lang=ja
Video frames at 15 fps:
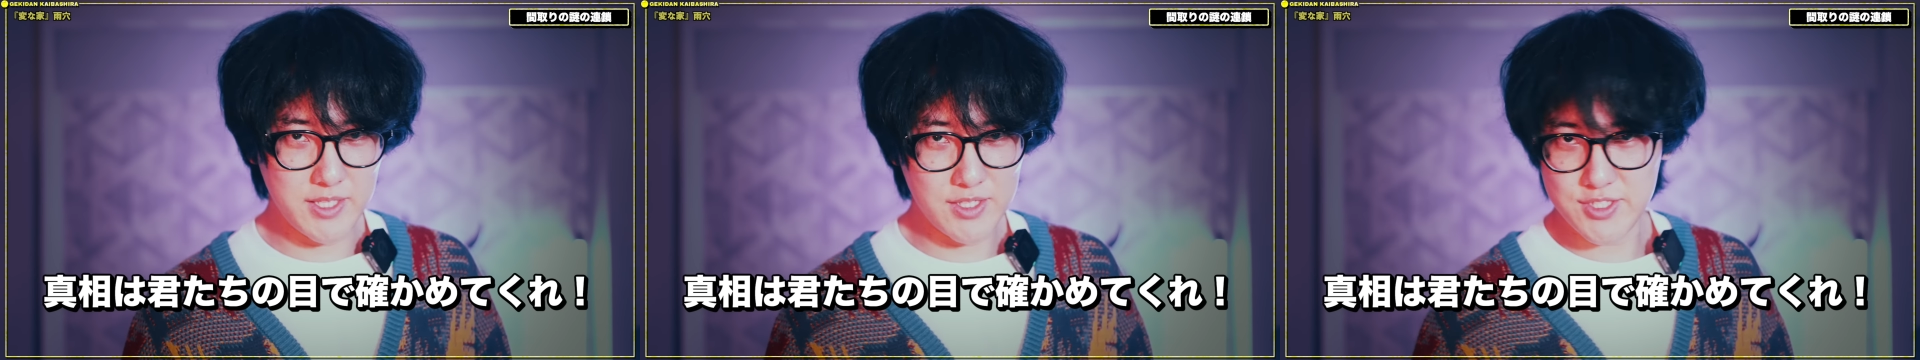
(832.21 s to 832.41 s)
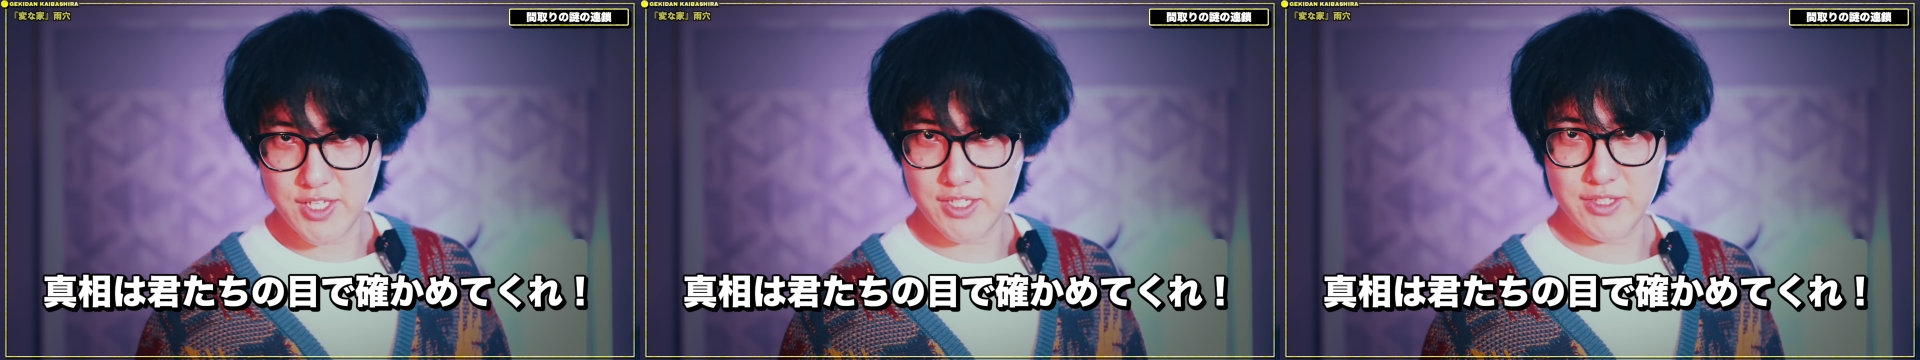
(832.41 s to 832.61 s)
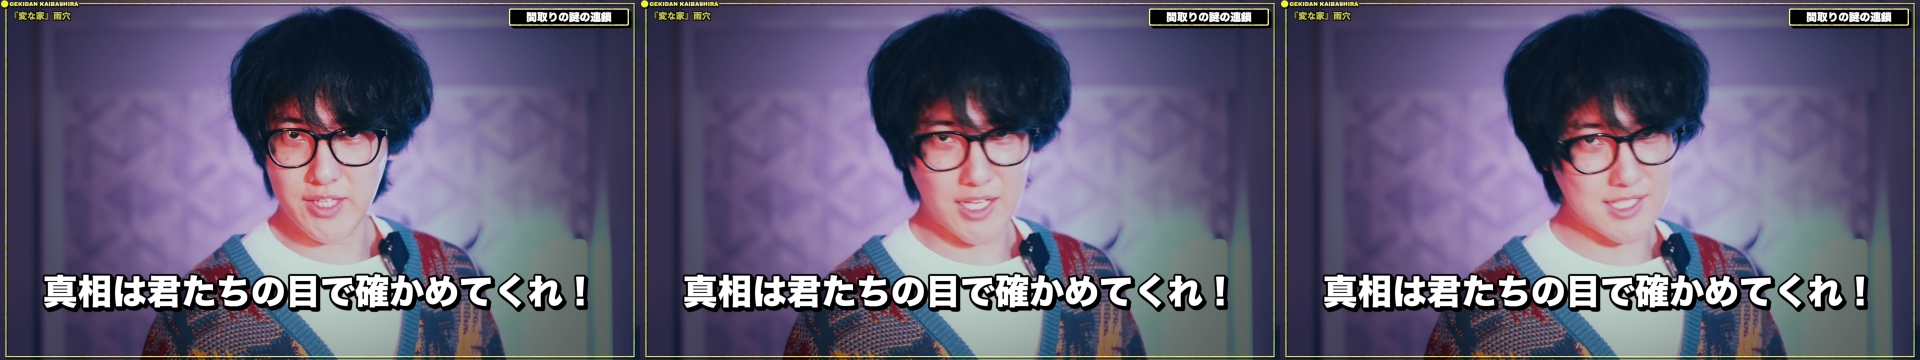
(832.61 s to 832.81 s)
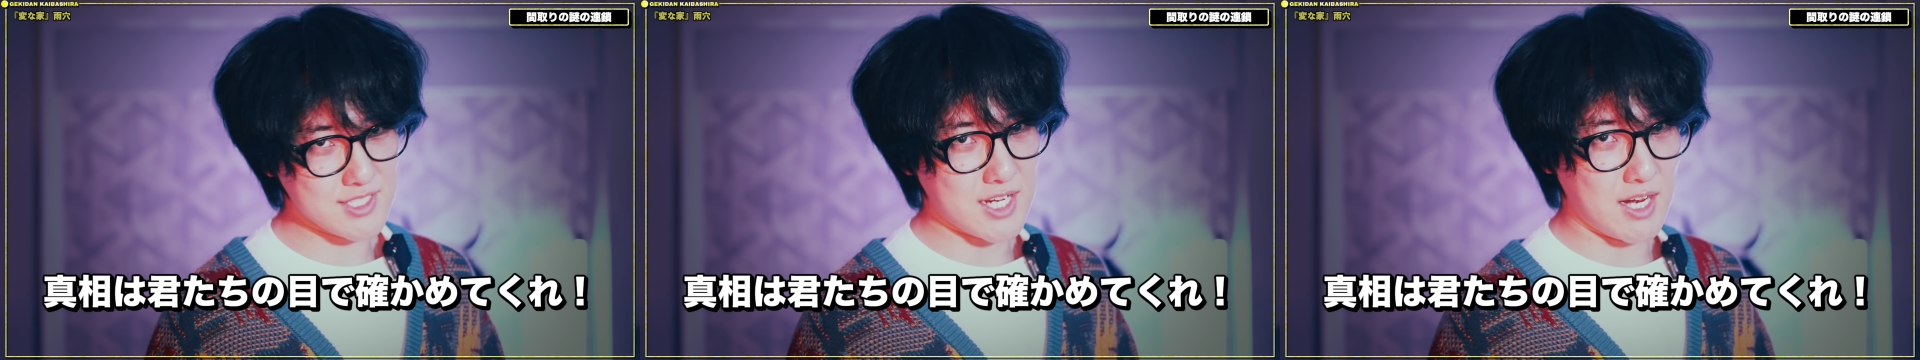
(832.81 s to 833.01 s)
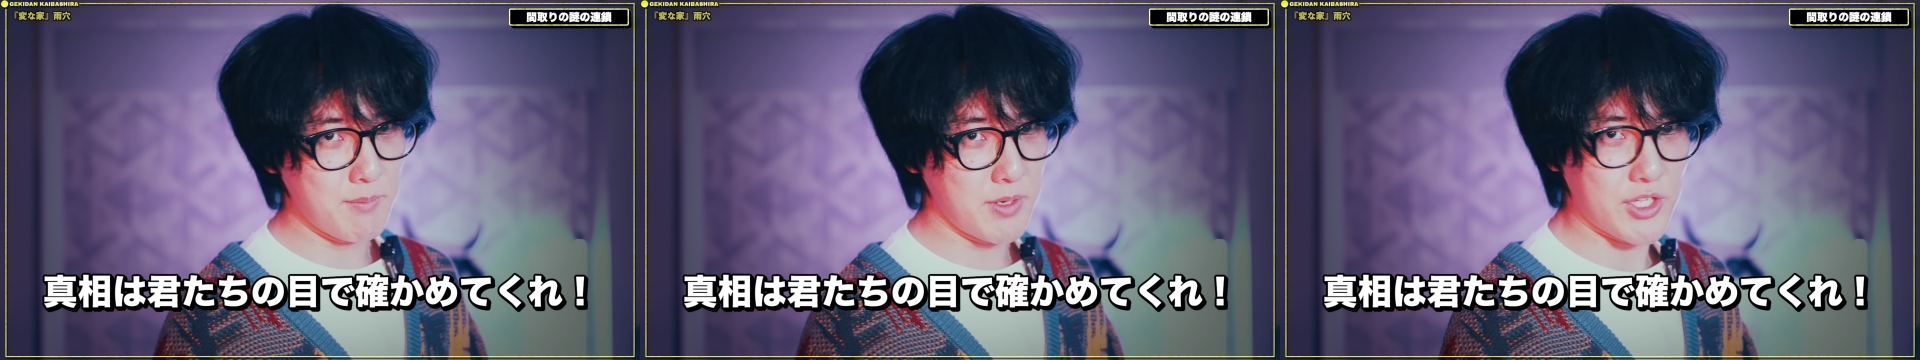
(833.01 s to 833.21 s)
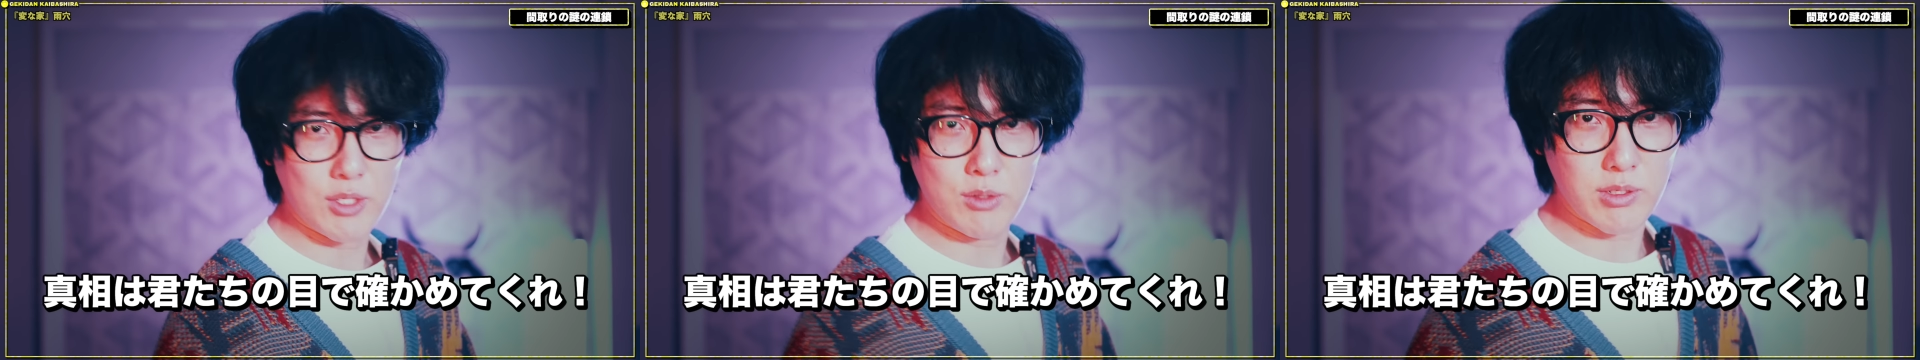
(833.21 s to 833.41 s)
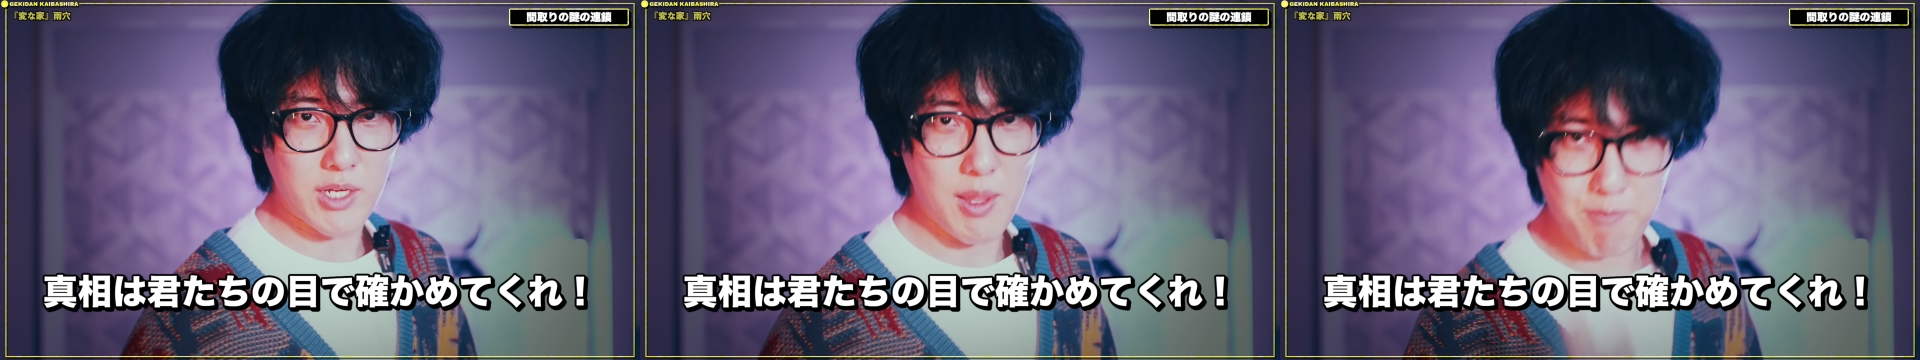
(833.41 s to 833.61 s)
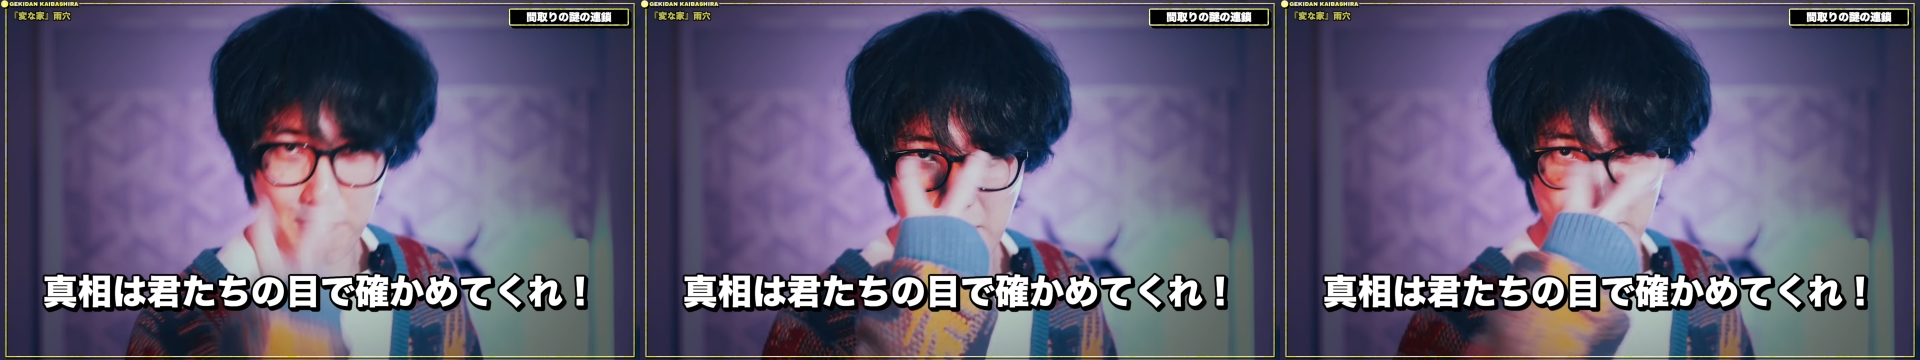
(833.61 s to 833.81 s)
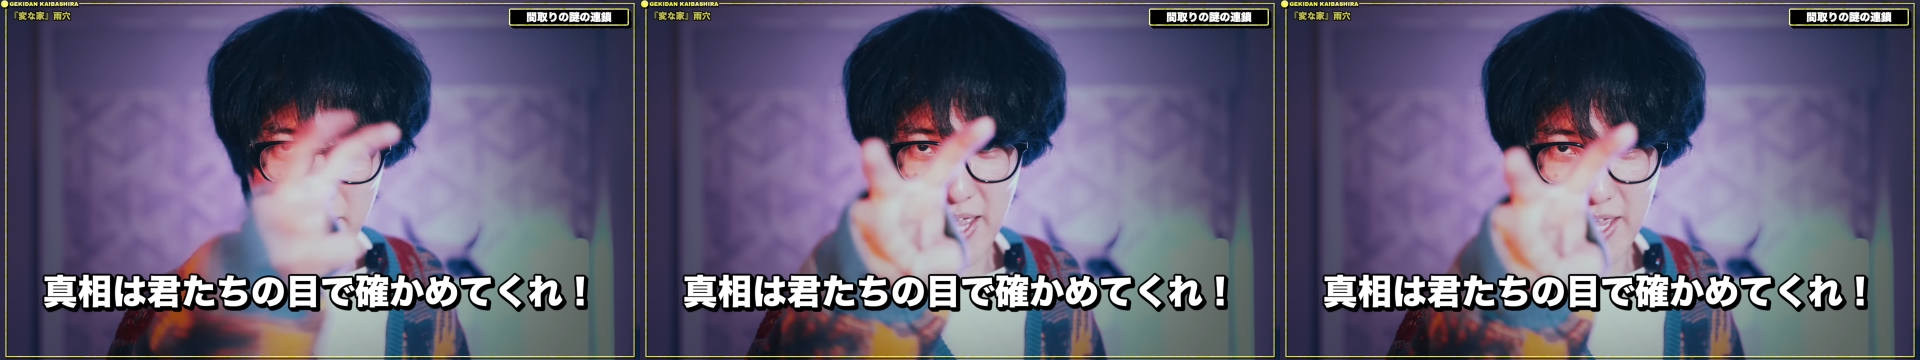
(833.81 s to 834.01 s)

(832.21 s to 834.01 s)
でぜひ確かめてくれ。バンバ